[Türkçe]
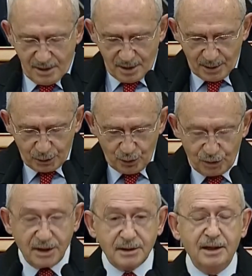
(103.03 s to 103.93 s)
Ama
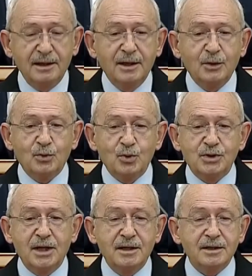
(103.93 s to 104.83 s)
Türkiye'de
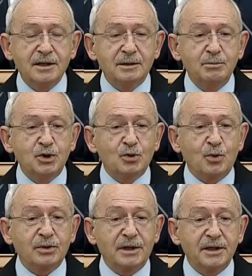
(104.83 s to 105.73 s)
yüzde
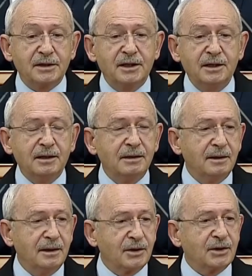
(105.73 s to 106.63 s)
70.7
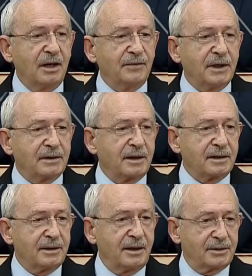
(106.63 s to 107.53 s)
gıda
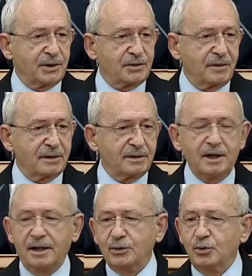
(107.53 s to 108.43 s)
fiyatlarında artış var.
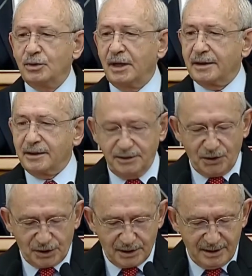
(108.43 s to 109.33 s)
Yani dünyanın
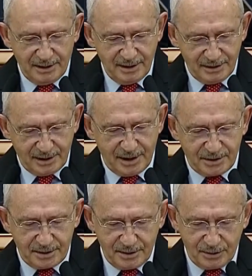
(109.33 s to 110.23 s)
gidişiyle
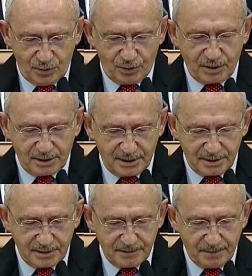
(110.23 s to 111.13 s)
ters
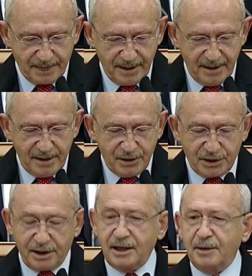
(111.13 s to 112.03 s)
noktadayız.
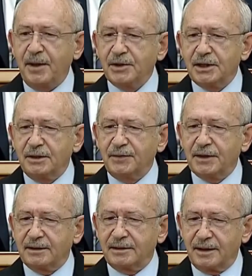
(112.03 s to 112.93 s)
Şeker pancarı
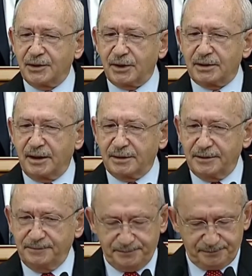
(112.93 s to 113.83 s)
fiyatları
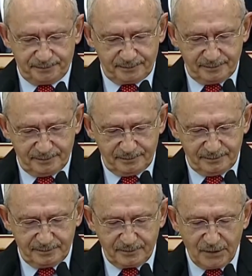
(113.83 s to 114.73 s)
açıklandı.
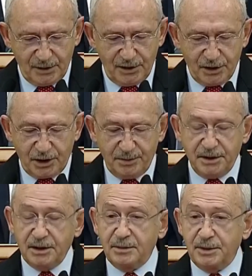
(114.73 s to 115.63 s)

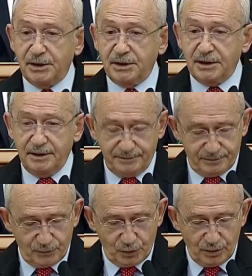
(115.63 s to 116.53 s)
2022'de
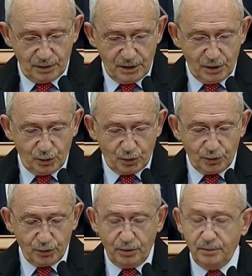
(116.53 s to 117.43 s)

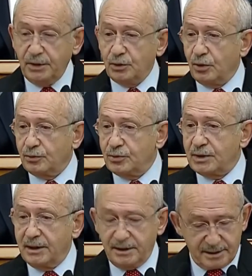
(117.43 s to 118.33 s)
tonu
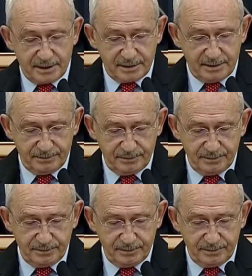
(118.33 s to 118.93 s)
1450 liraydı.